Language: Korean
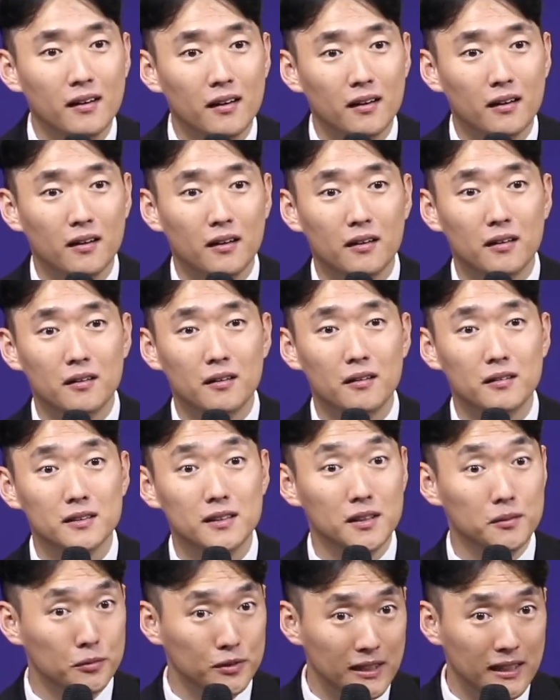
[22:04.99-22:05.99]
어,
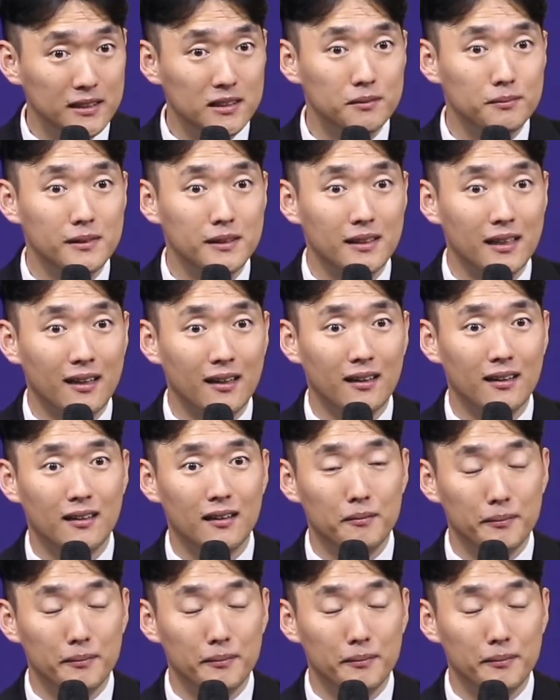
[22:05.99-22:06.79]
질문하십니다.